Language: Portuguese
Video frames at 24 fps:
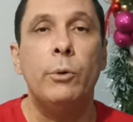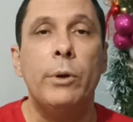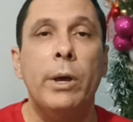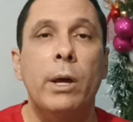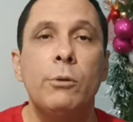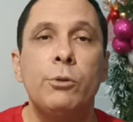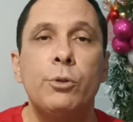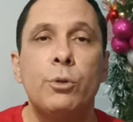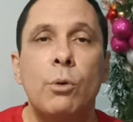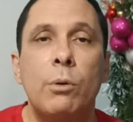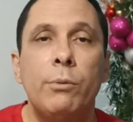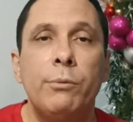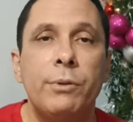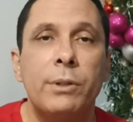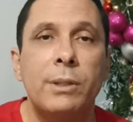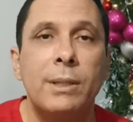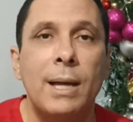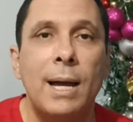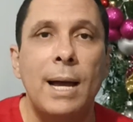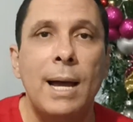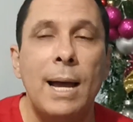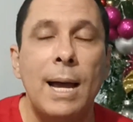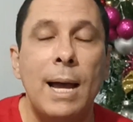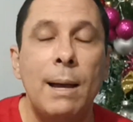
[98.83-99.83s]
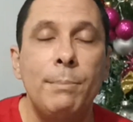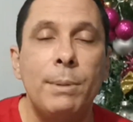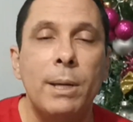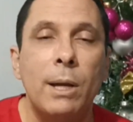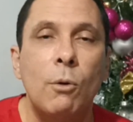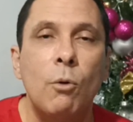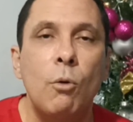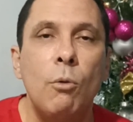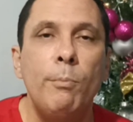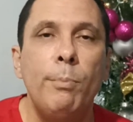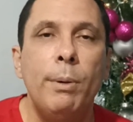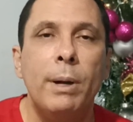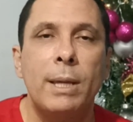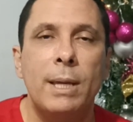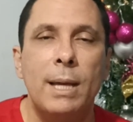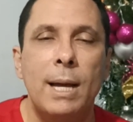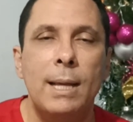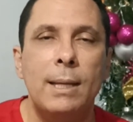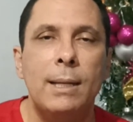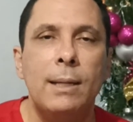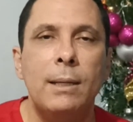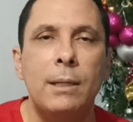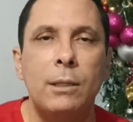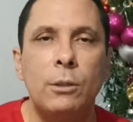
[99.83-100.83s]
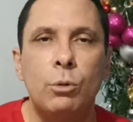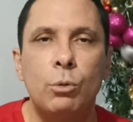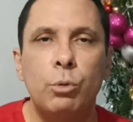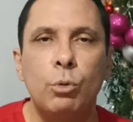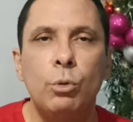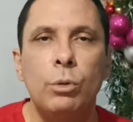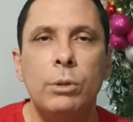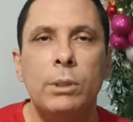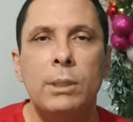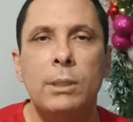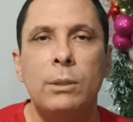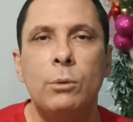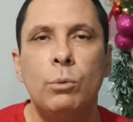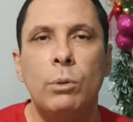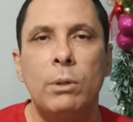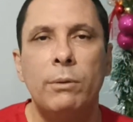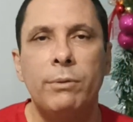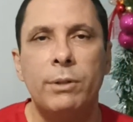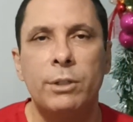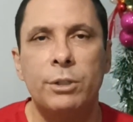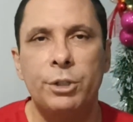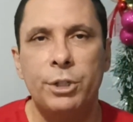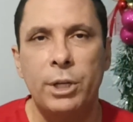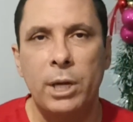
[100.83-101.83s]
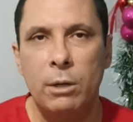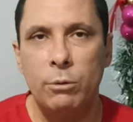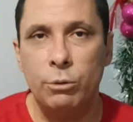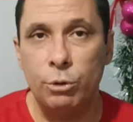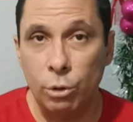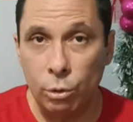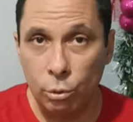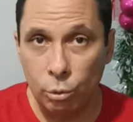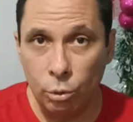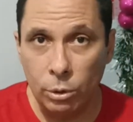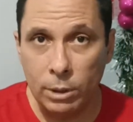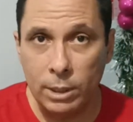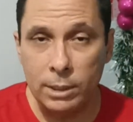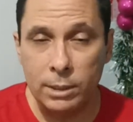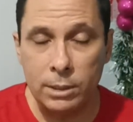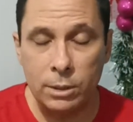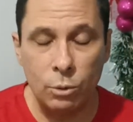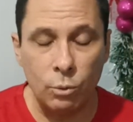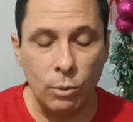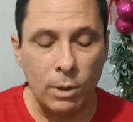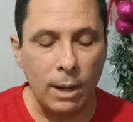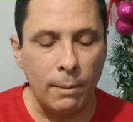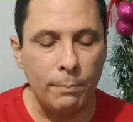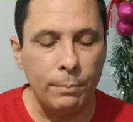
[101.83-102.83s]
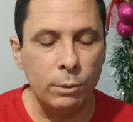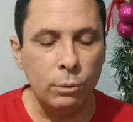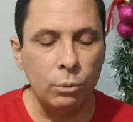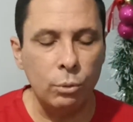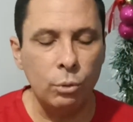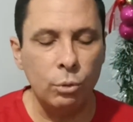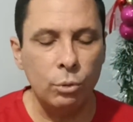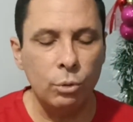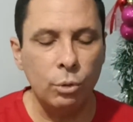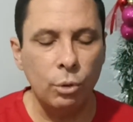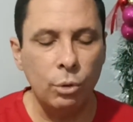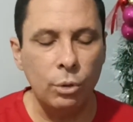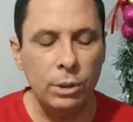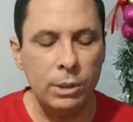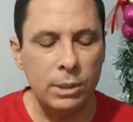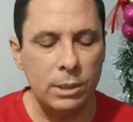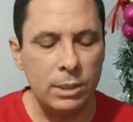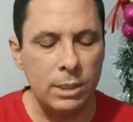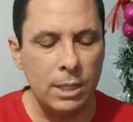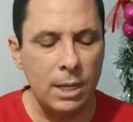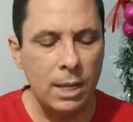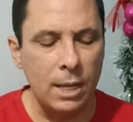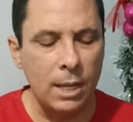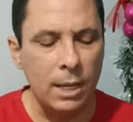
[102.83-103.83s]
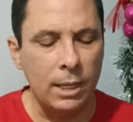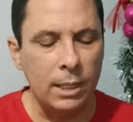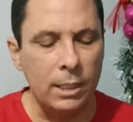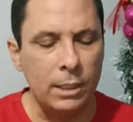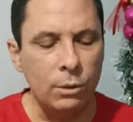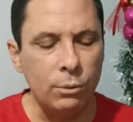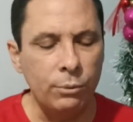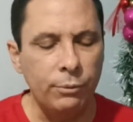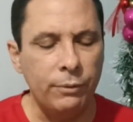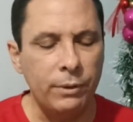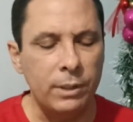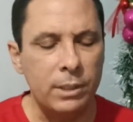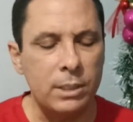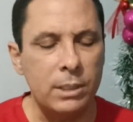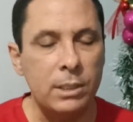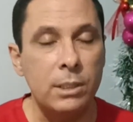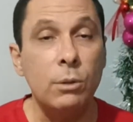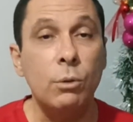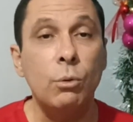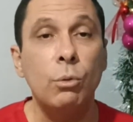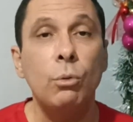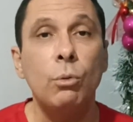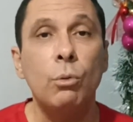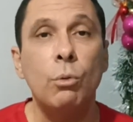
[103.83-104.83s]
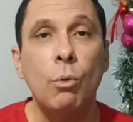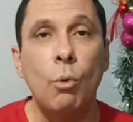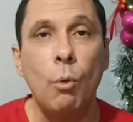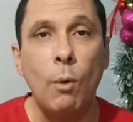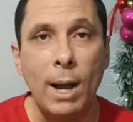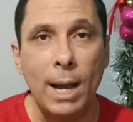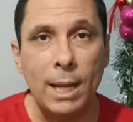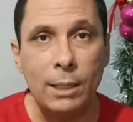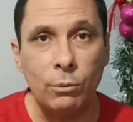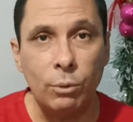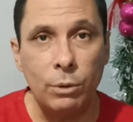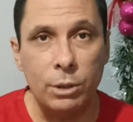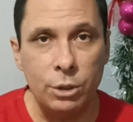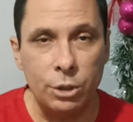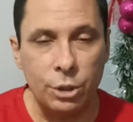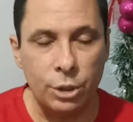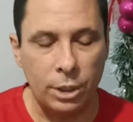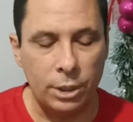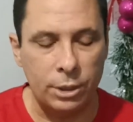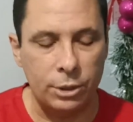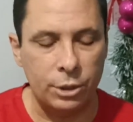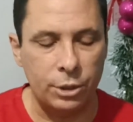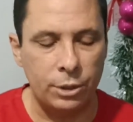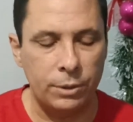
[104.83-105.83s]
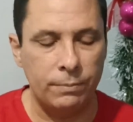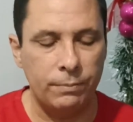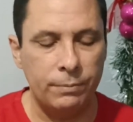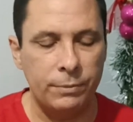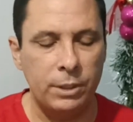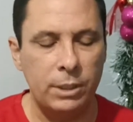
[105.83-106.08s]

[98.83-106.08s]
Eu quero te convidar a me acompanhar na leitura no Evangelho de Lucas, no capítulo 2 e o versículo 4 em diante.